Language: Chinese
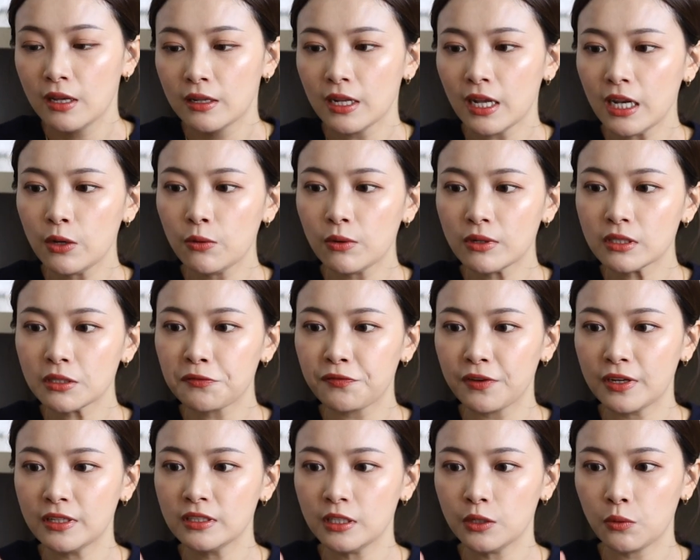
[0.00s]
那另外这个
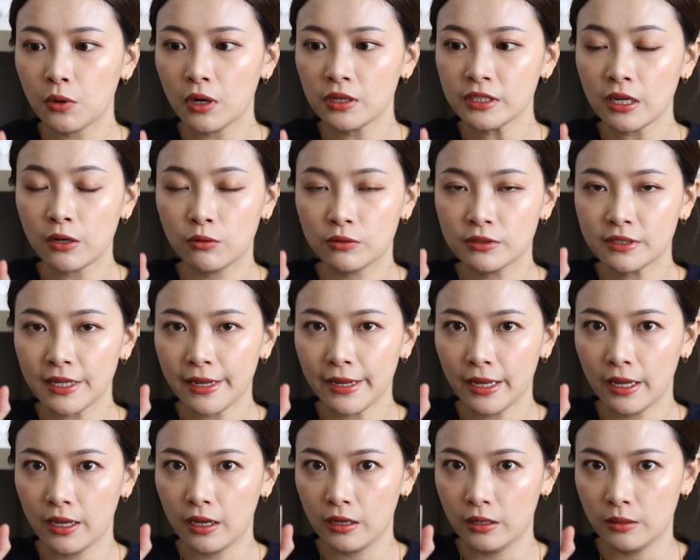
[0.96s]
粉底的话，像我
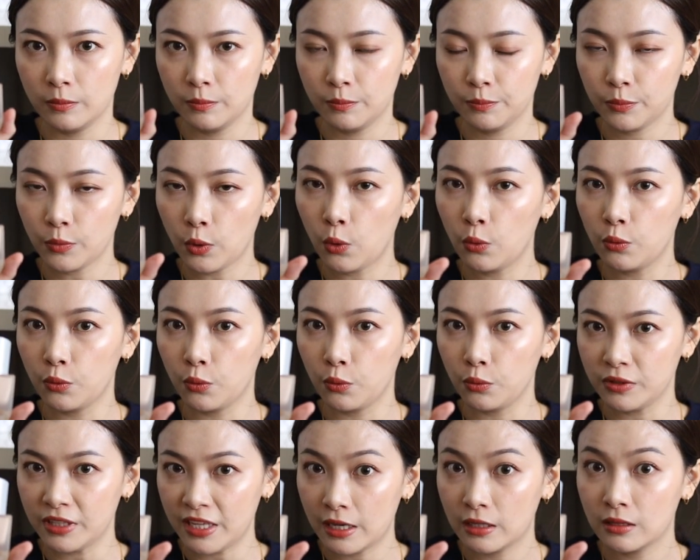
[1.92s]
在某
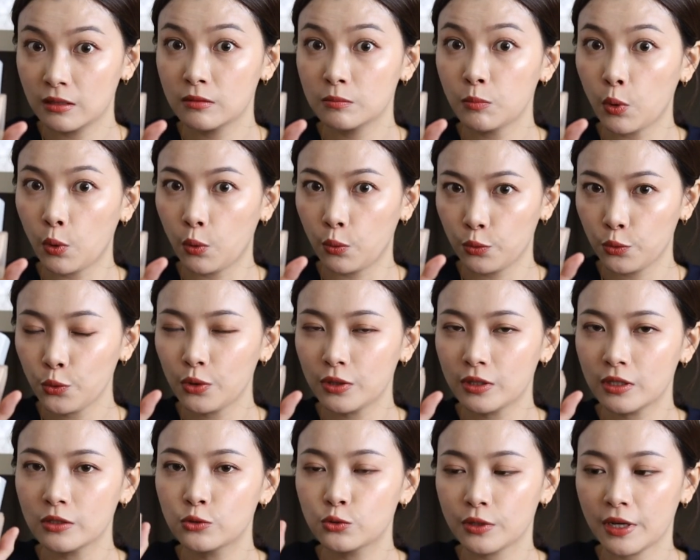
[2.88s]
年某
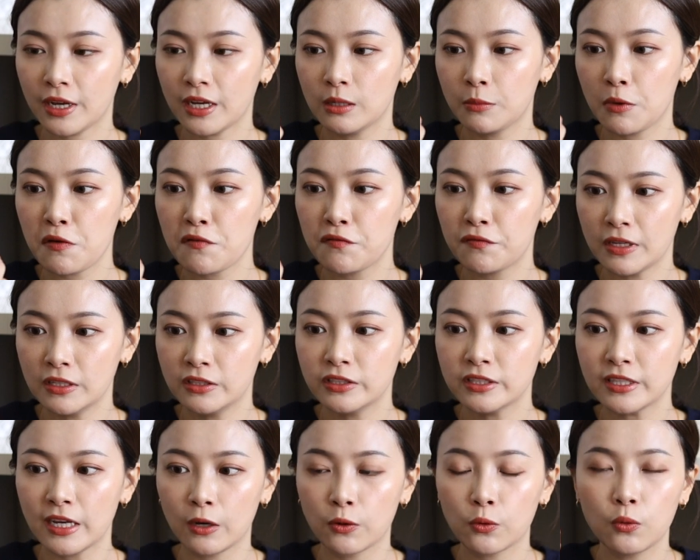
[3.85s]
月的最爱里面分
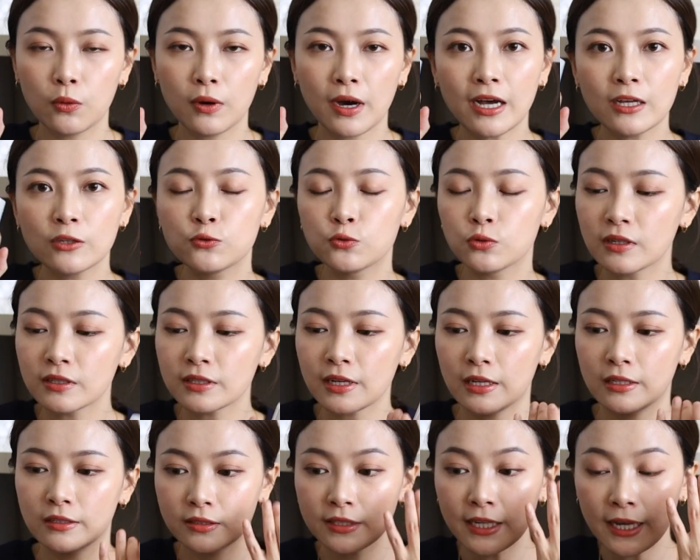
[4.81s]
享过，它的妆
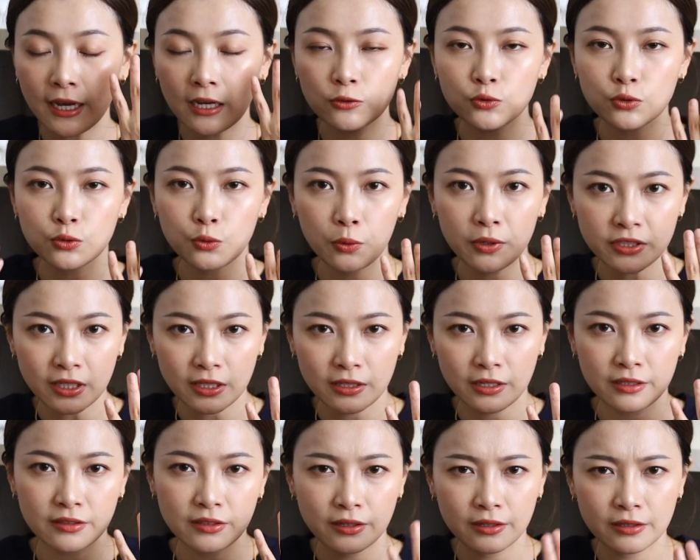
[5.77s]
感擦上去就会
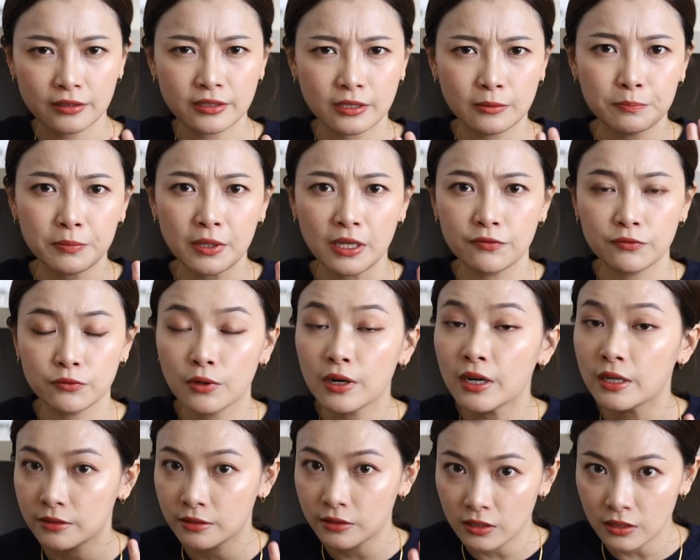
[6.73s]
像你第二层皮肤，
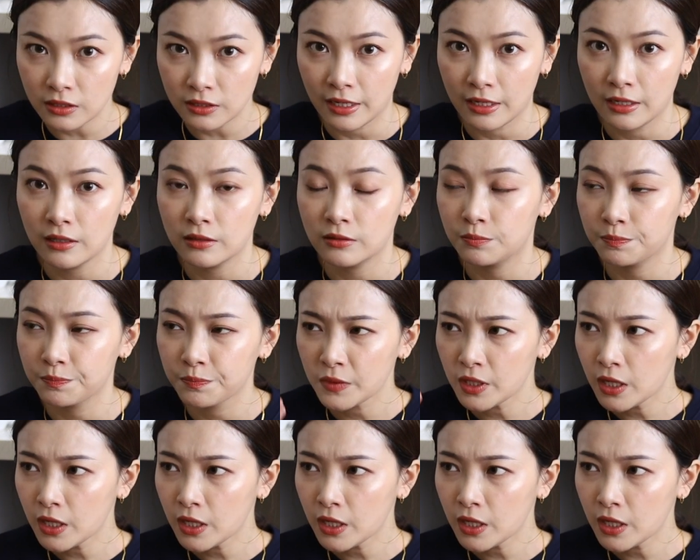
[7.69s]
很自然、很